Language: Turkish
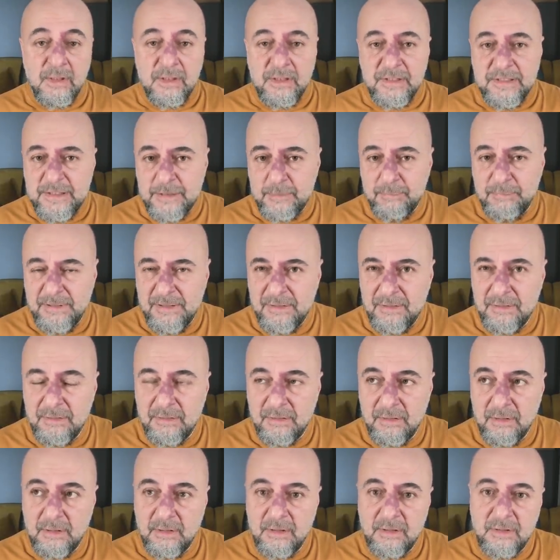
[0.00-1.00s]

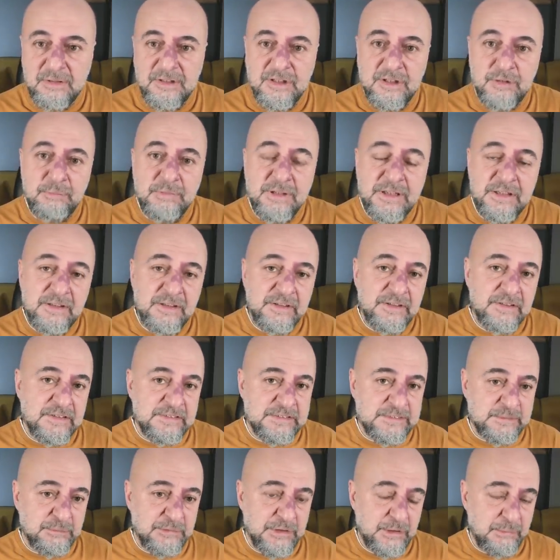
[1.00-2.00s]
2022'nin
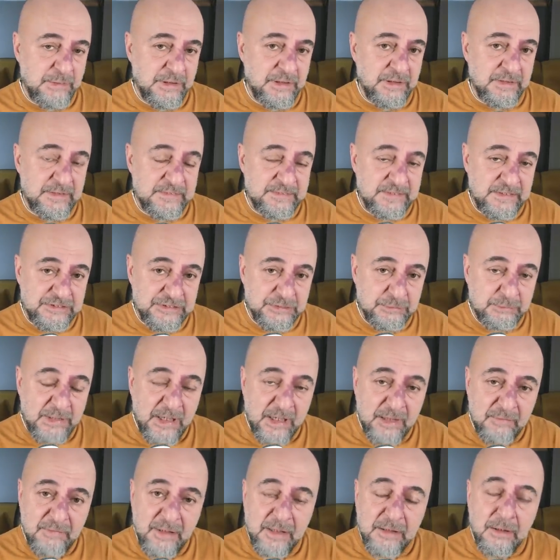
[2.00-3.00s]
Kasım'da Amerika'da
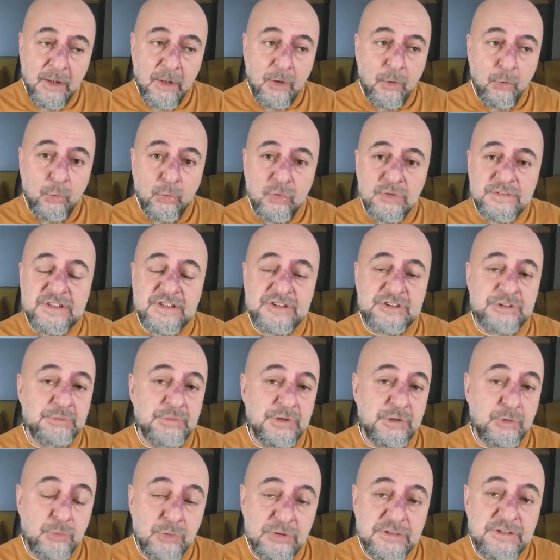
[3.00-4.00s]
seçimler var. O
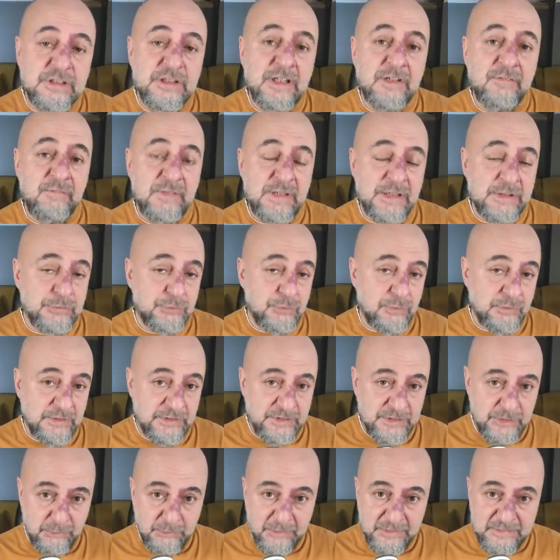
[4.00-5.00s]
seçimlere yüksek enflasyonla
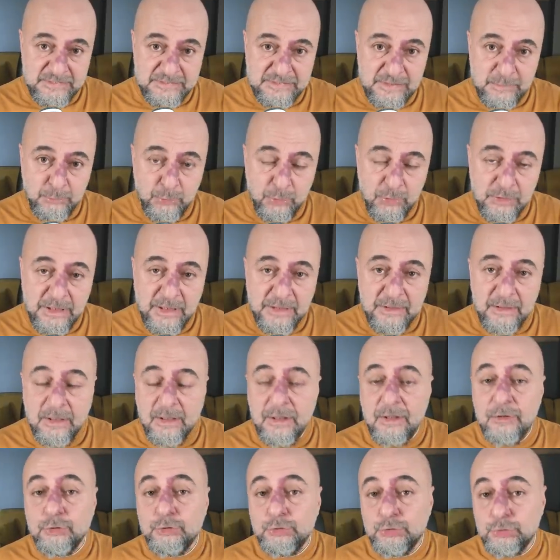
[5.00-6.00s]
girmek istemiyorlar.
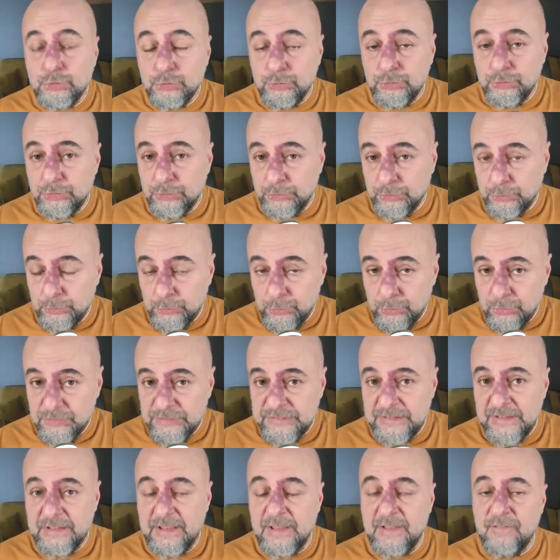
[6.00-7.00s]
Çünkü
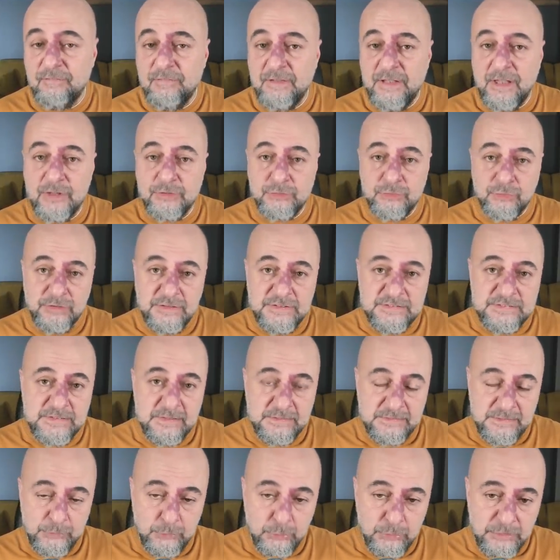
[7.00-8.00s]
yüksek enflasyon
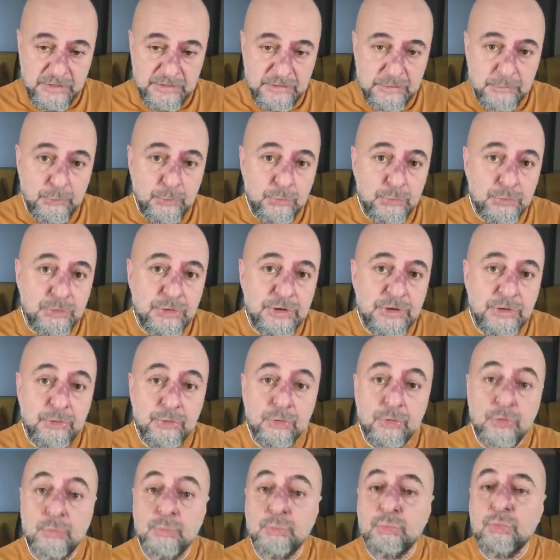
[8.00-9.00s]
insanların tüketim gücünü
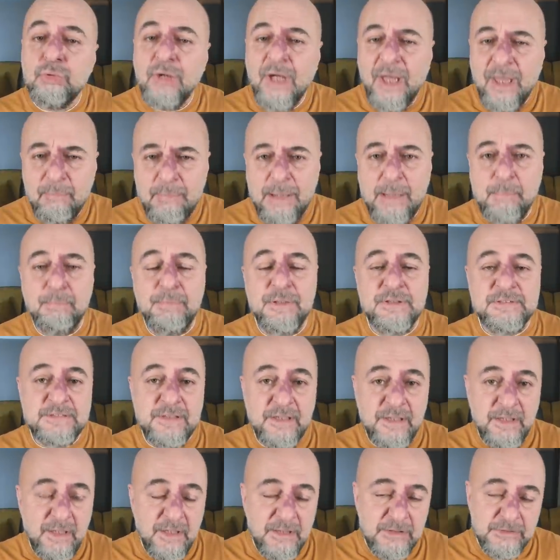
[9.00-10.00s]
yiyor. Bu hemen
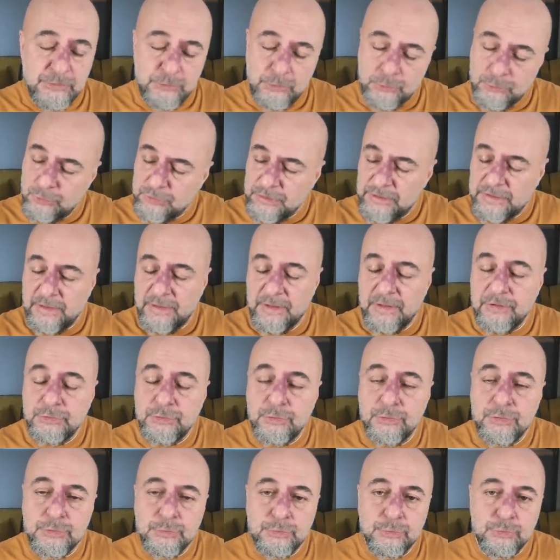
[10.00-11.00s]
pazara yansıyor. Türkiye'de
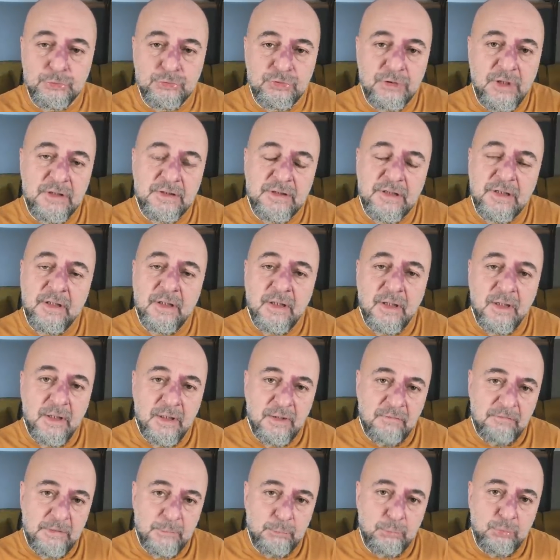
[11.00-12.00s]
yaşıyoruz bunu şu anda
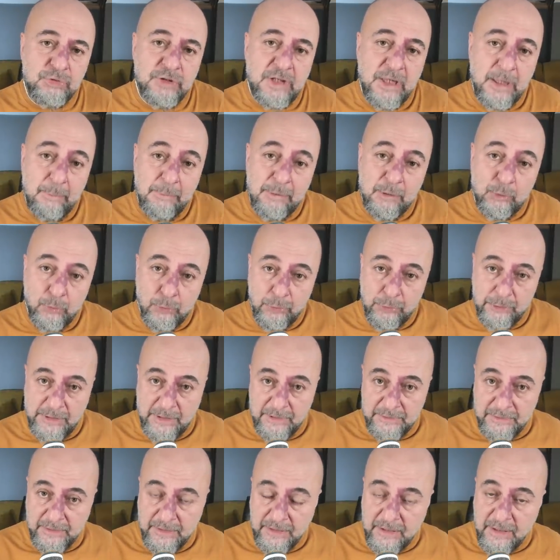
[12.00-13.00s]
ve bu da hemen oy
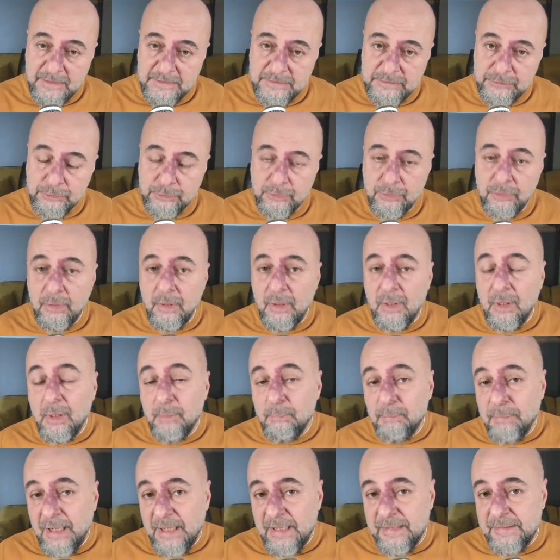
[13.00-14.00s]
oranlarına yansıyor.
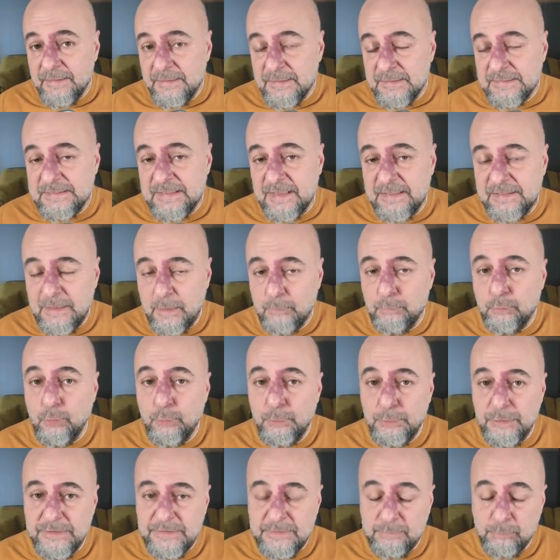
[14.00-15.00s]
Biden'ın zaten
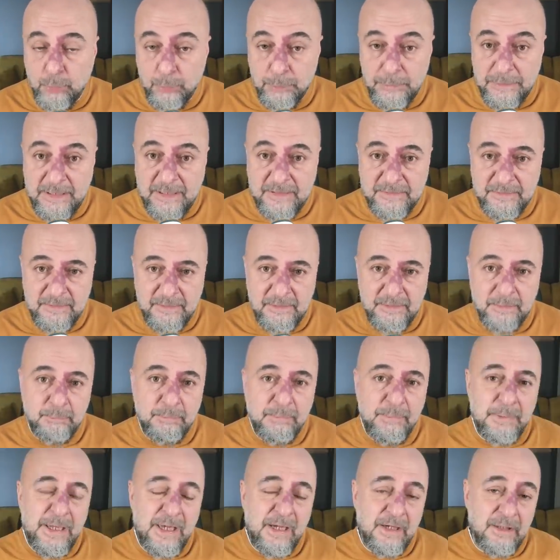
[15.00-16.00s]

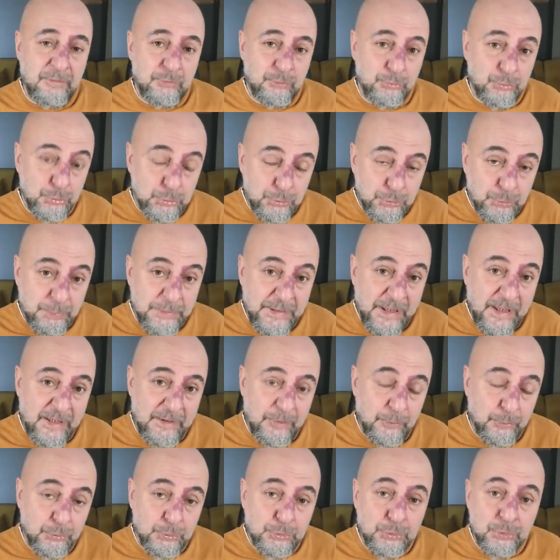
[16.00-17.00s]
popülariteliği bayağı düşük bir
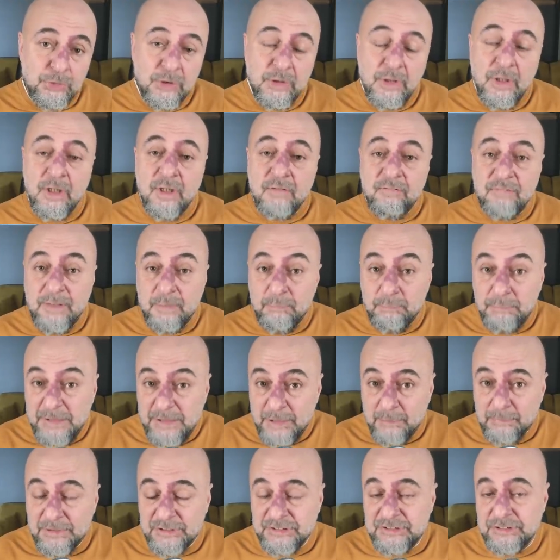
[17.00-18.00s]
hali düşük ve bir
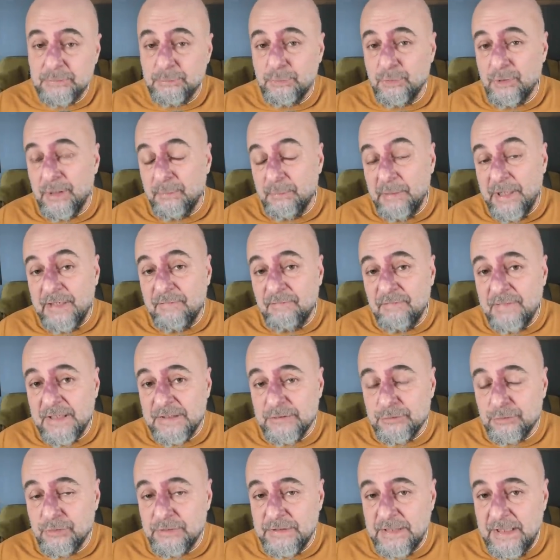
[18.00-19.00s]
de başına böyle bir
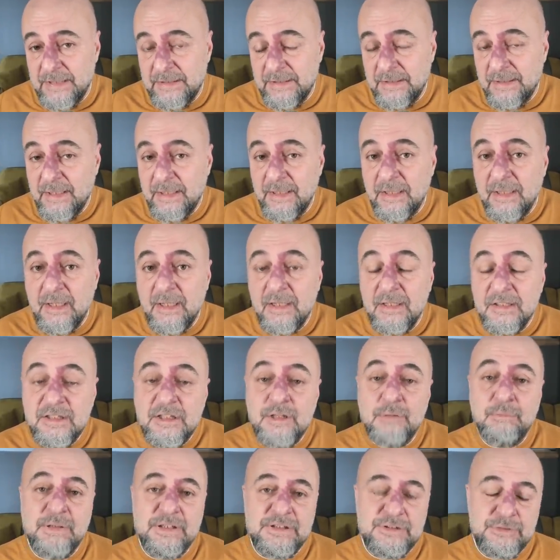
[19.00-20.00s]
enflasyon derdiyle
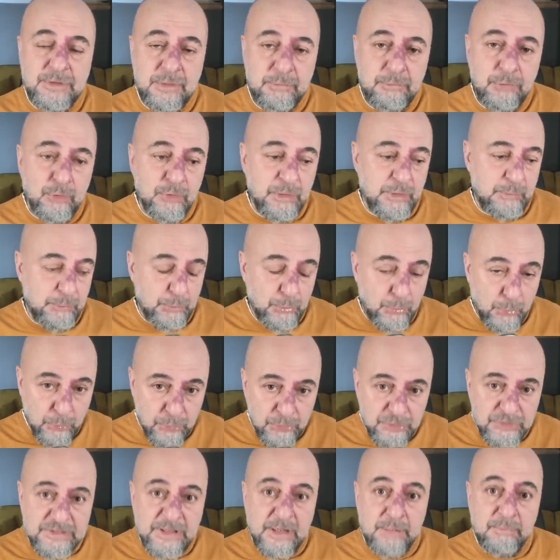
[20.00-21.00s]
girmek istemiyor olabilir.
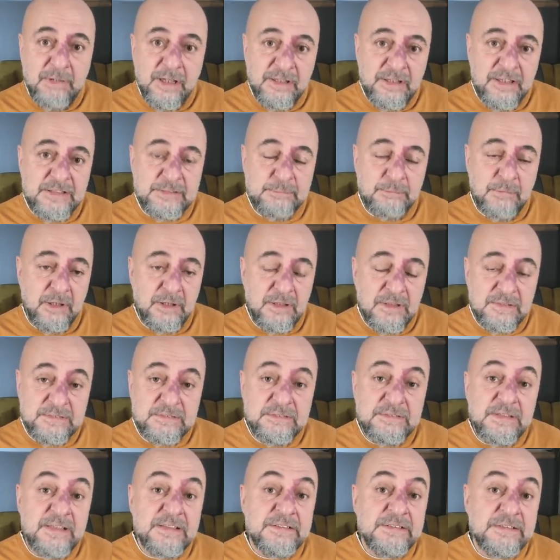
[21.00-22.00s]
O yüzden Merkez
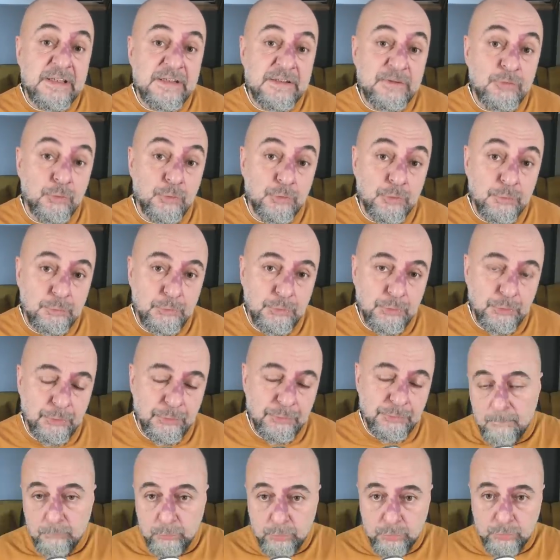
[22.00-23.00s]
Bankası'nı destekliyorum diyor.
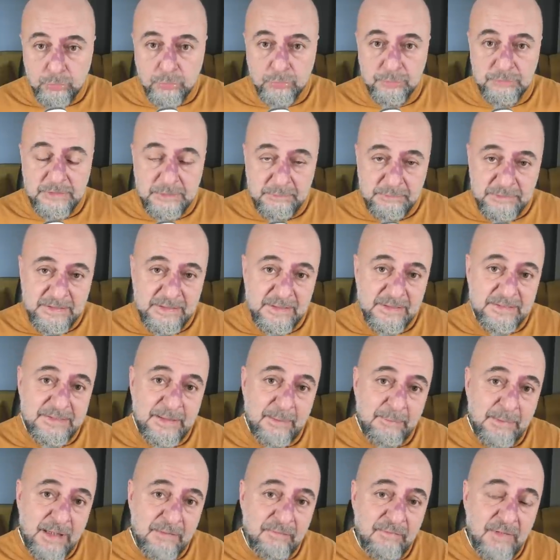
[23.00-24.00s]
Bu durumda bir kere
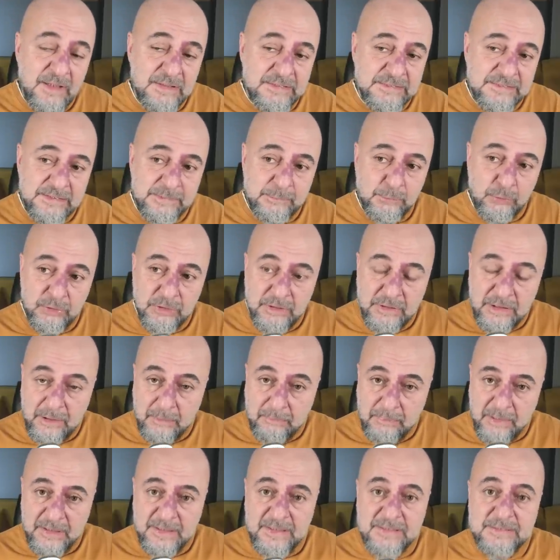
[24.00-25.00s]
temel varsayım
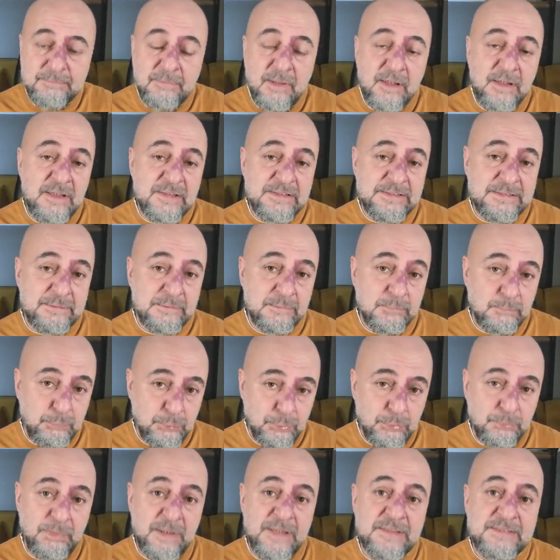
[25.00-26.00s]
olarak Merkez Bankası
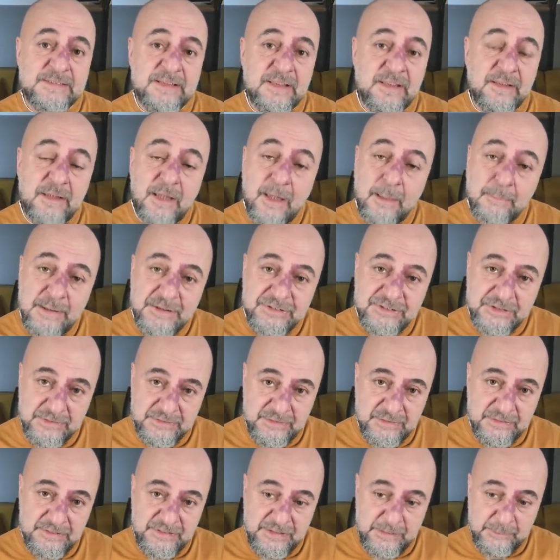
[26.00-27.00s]
bu baskı devam
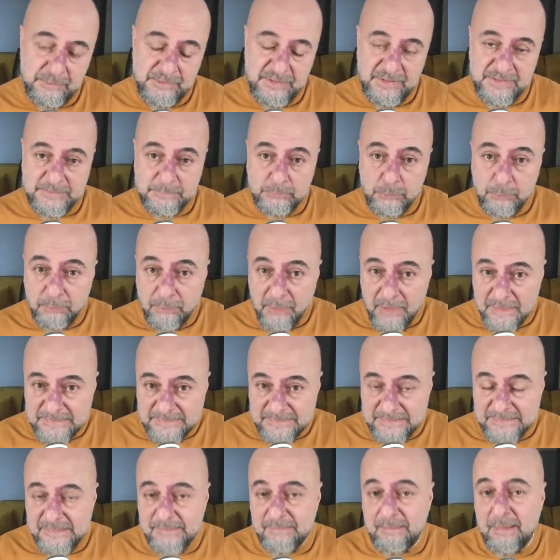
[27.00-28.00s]
edecektir diyebiliriz. Bu
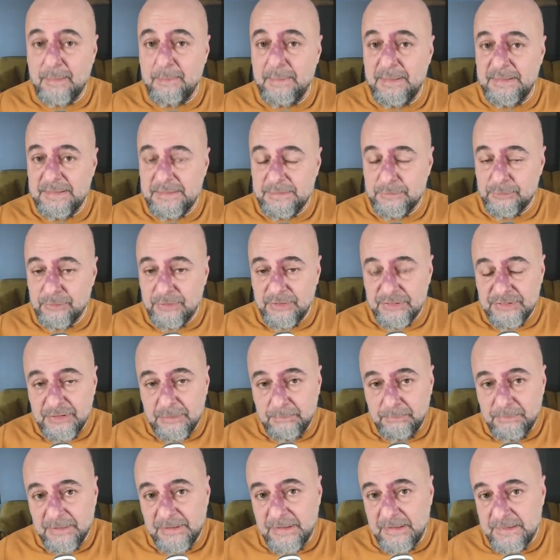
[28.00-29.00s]
baskı devam ettiği
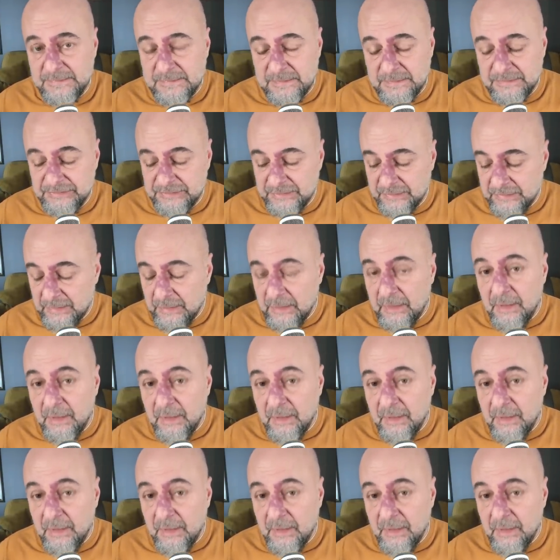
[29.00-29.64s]
sürece para azalacak.